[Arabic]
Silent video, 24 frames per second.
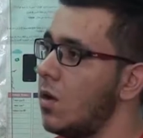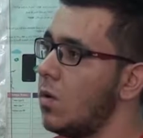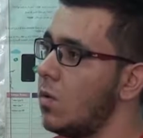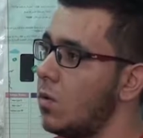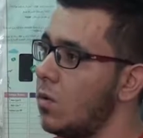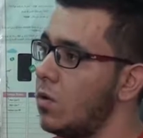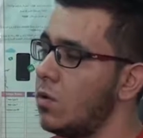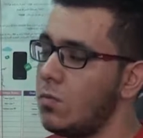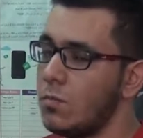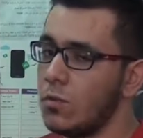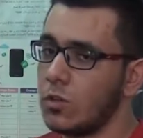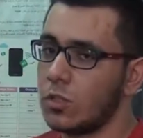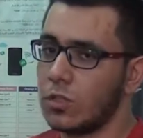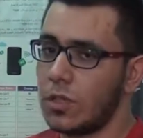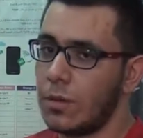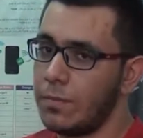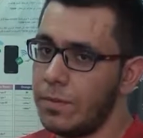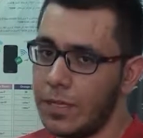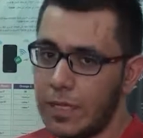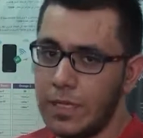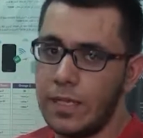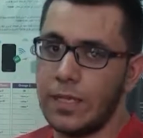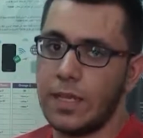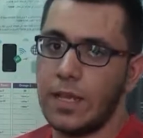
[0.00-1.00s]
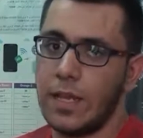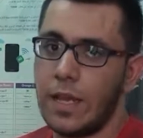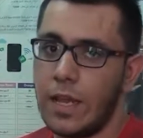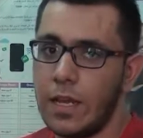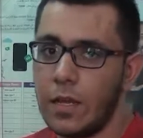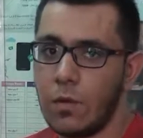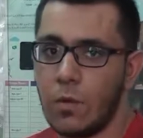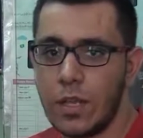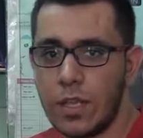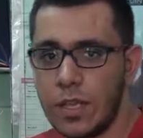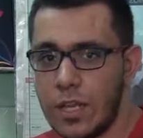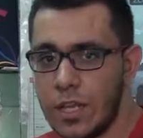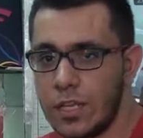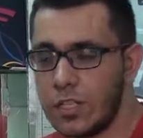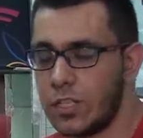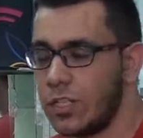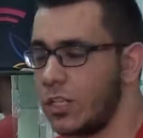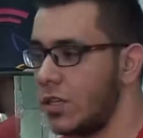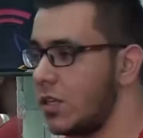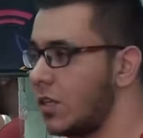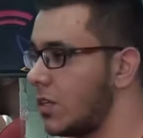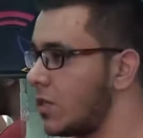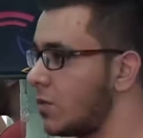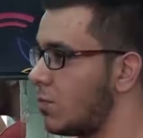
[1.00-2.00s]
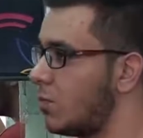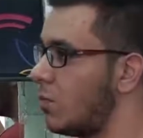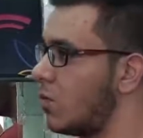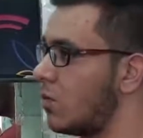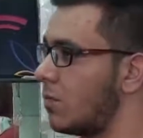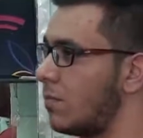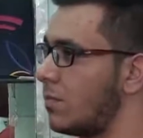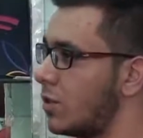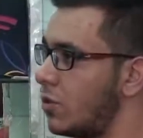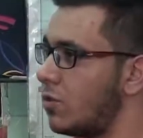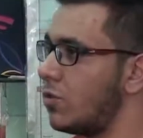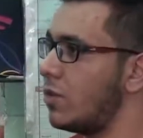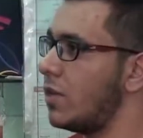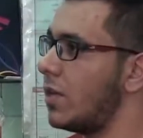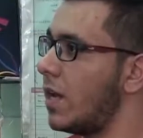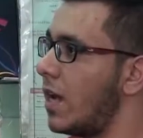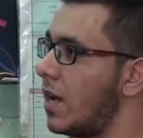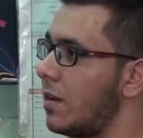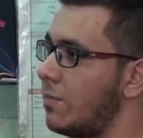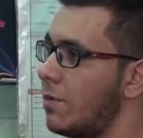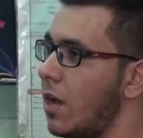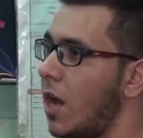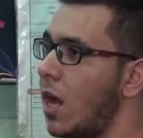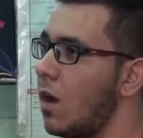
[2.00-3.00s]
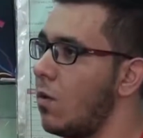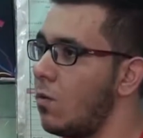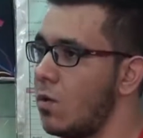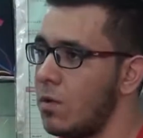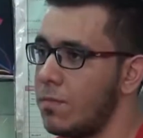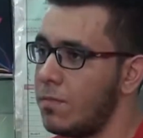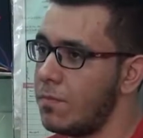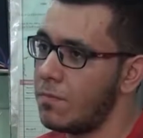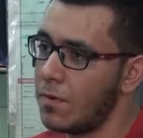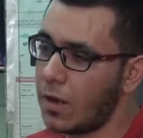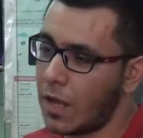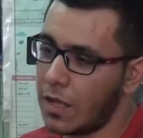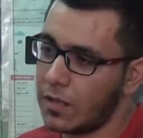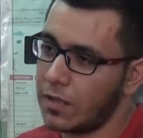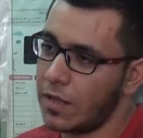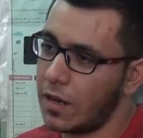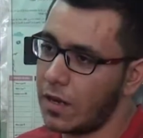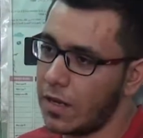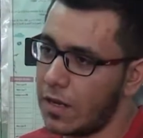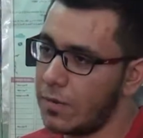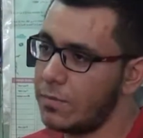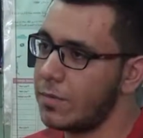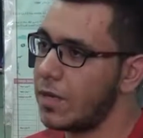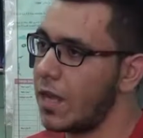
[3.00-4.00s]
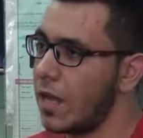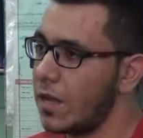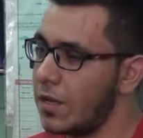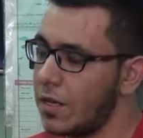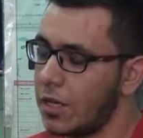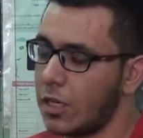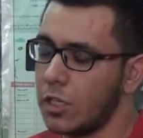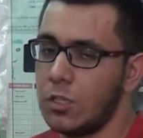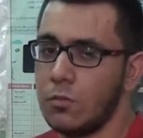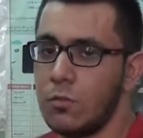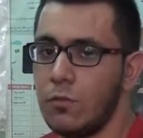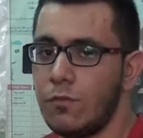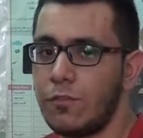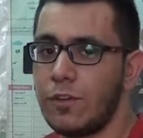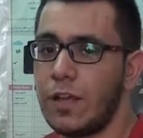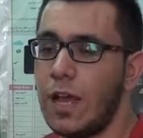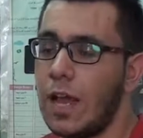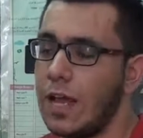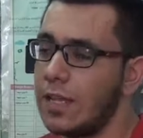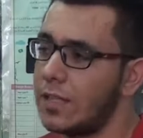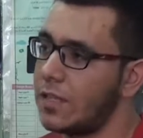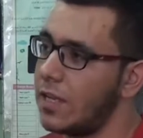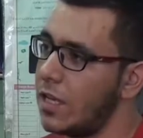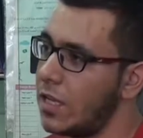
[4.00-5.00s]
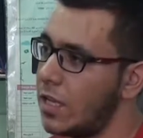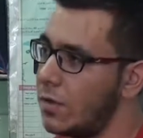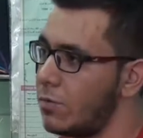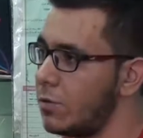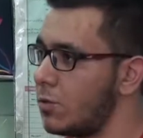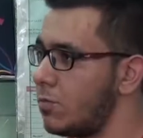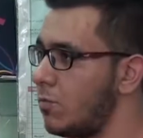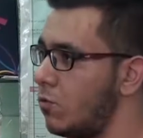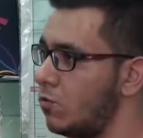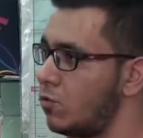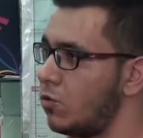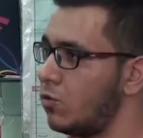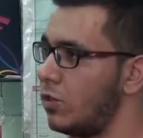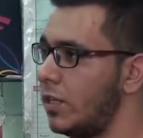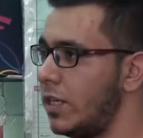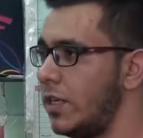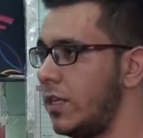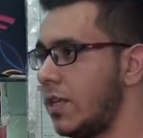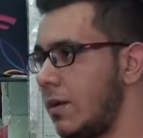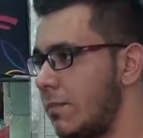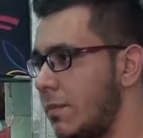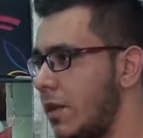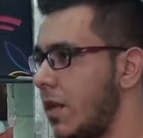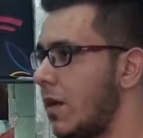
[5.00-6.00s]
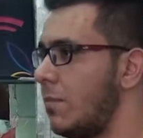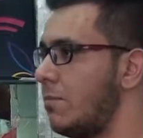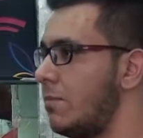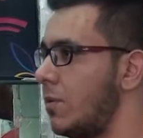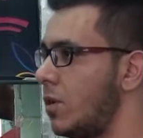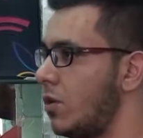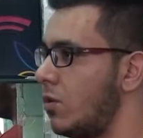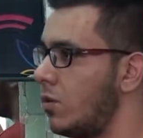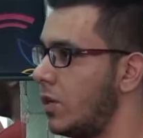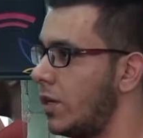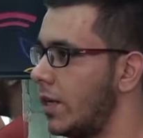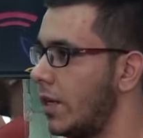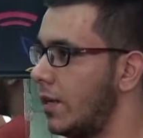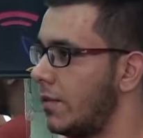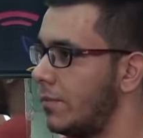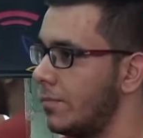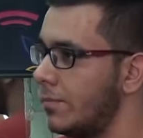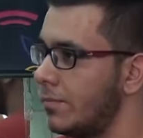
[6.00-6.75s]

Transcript: والامور طبيعيه يعني واي شيء الزبون بده اياه بنحاول بقدر الامكان نخدمه فيه حتى اذا مش موجود عندنا بنامن له اياه